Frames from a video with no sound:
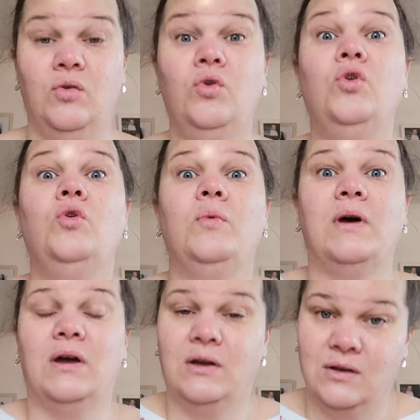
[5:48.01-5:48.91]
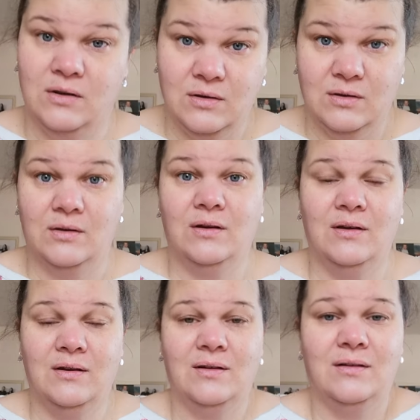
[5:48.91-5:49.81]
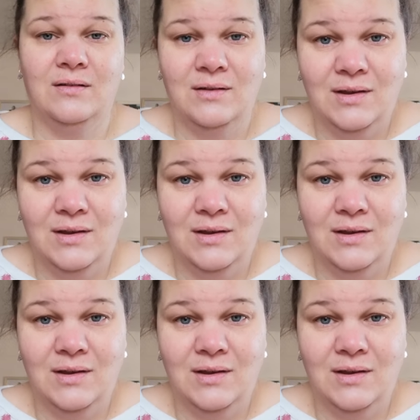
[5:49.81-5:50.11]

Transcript: über, äh,